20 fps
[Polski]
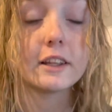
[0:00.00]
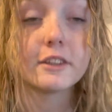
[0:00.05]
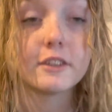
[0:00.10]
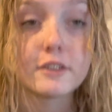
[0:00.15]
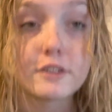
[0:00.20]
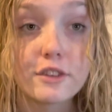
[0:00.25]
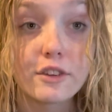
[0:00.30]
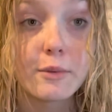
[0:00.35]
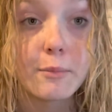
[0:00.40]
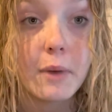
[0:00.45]
się
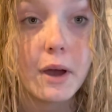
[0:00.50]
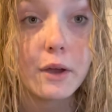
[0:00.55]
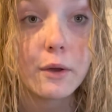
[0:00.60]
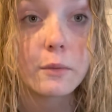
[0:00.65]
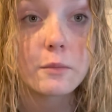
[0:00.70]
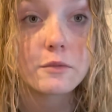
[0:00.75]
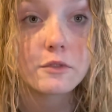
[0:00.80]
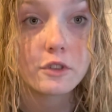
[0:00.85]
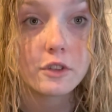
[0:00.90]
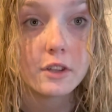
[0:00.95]

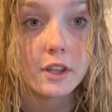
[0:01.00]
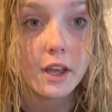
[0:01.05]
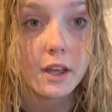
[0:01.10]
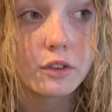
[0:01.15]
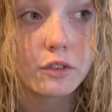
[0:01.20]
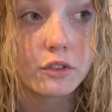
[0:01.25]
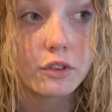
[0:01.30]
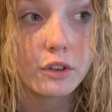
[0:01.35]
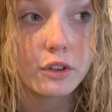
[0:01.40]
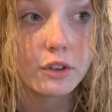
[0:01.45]
trzymają, czy
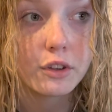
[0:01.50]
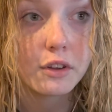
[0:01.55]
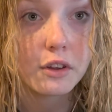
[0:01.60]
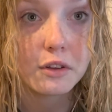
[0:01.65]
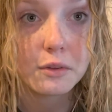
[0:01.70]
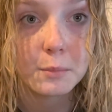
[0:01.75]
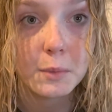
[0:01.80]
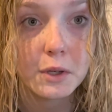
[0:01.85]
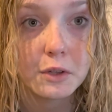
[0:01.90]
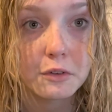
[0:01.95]
nie, czy nie
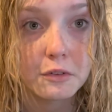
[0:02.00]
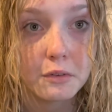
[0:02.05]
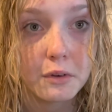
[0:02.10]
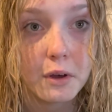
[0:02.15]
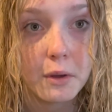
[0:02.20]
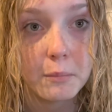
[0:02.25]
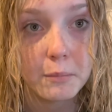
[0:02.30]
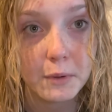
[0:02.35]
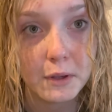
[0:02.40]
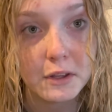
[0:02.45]

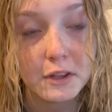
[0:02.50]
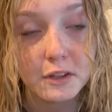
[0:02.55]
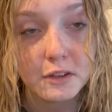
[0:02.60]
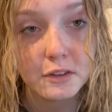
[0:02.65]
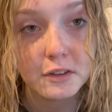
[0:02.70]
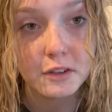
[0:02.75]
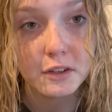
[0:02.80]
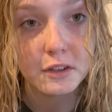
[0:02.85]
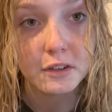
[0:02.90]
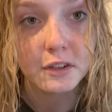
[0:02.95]
zmarnowałam pieniędzy.